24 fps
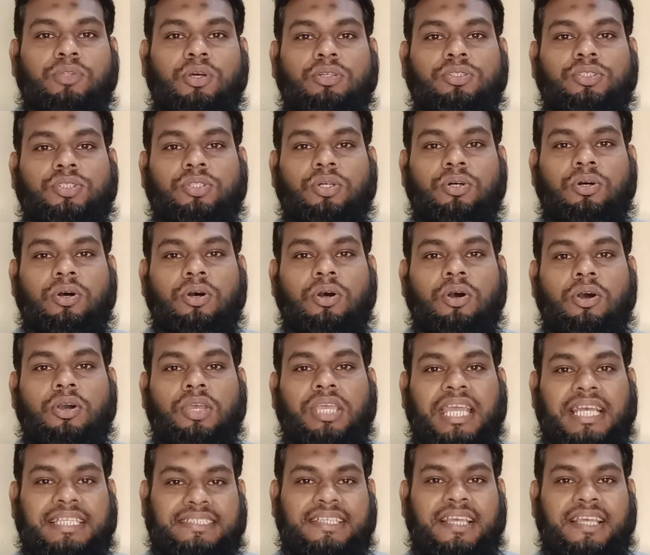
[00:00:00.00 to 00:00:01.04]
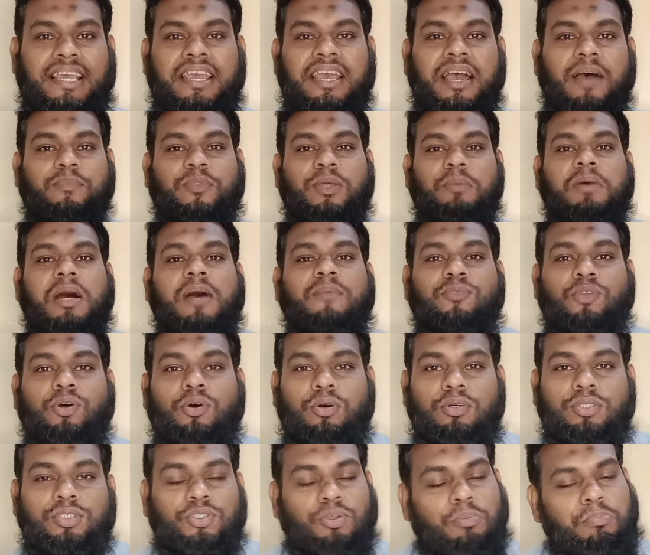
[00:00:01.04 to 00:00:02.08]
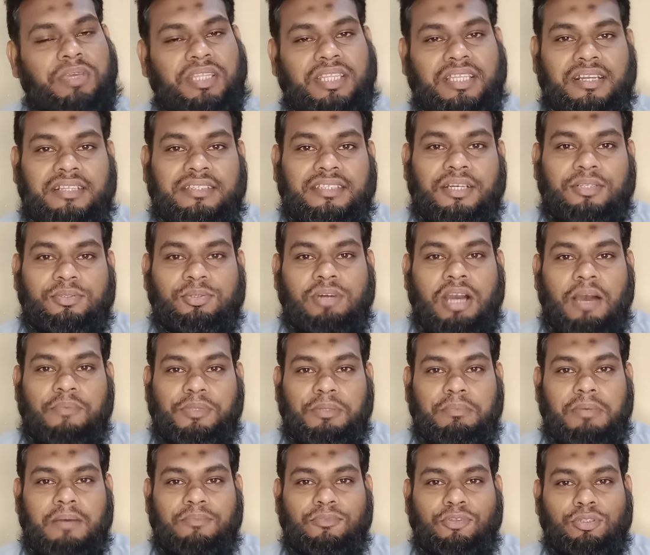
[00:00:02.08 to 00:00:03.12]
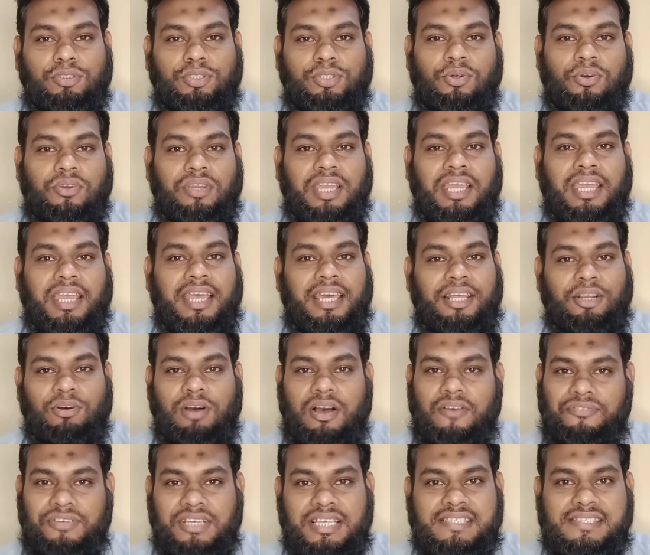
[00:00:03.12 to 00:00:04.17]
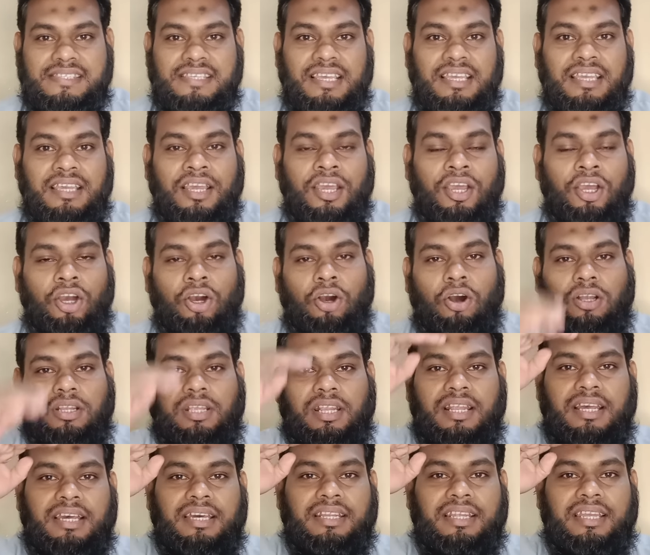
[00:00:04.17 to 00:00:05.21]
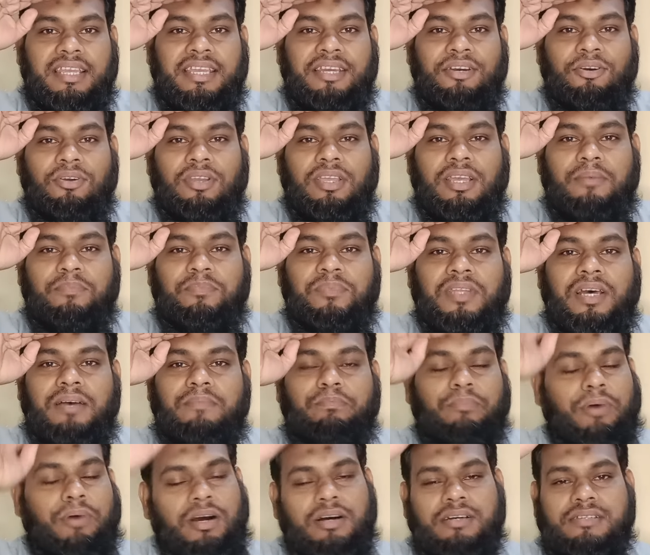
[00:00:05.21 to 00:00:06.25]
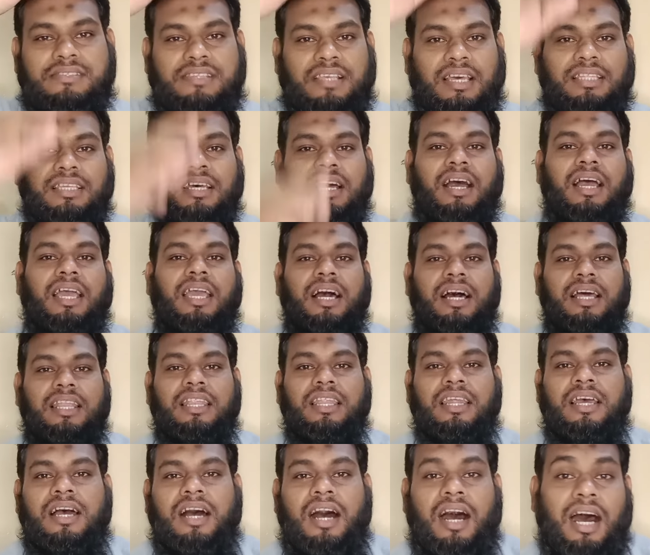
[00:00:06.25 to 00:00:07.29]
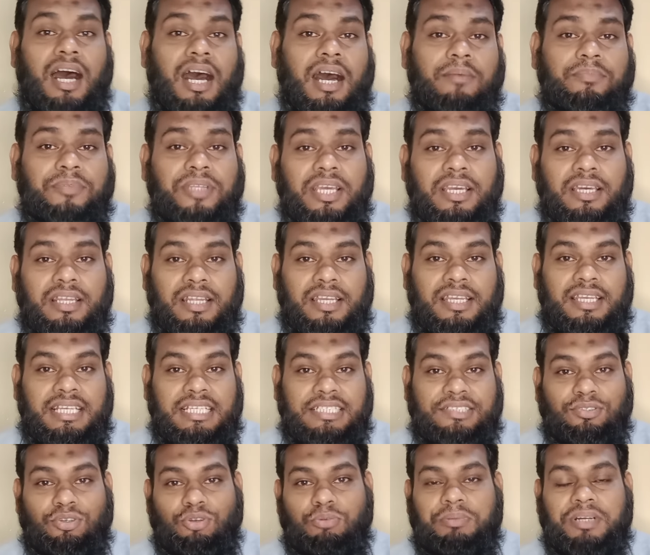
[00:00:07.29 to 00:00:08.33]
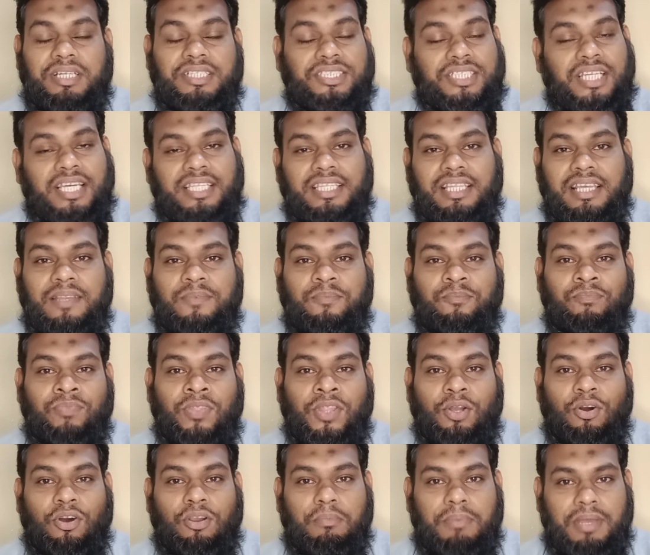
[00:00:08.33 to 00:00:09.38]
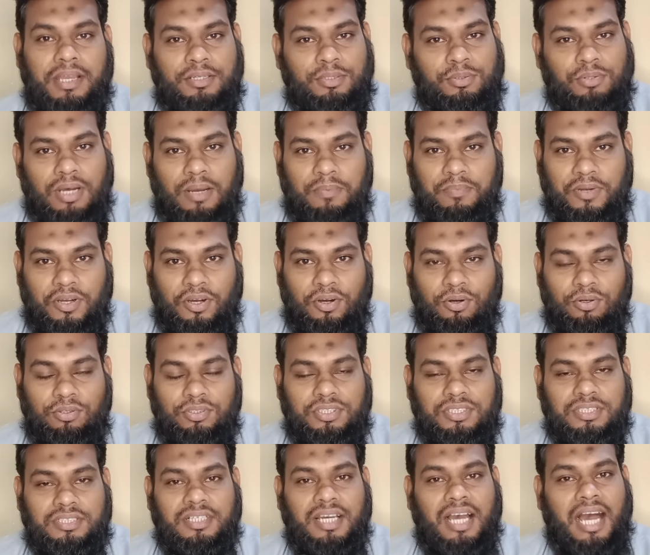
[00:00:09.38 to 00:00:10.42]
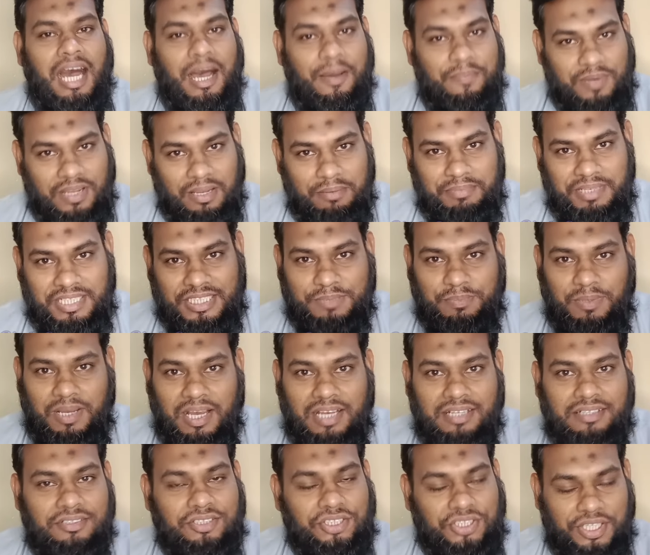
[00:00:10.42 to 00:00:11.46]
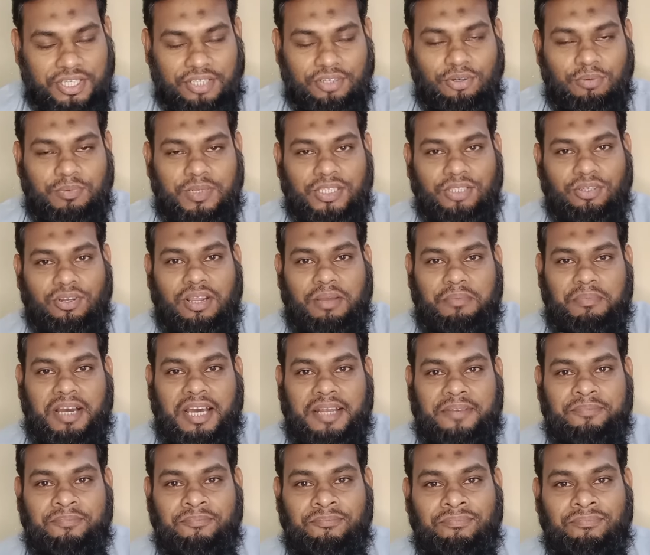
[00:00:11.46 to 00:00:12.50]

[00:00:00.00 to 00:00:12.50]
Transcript: दोस्तों कैसे हैं आप तमाम दोस्त उम्मीद करता हूँ आप तमाम दोस्त होंगे खैर वाफियत से और रख रहे होंगे अपना बहुत ज़्यादा ख्याल आप देख रहे हैं सुरबट चैनल और मैं हूँ आपका होस्ट आपका मेज़बान शेख उबैदुररहमान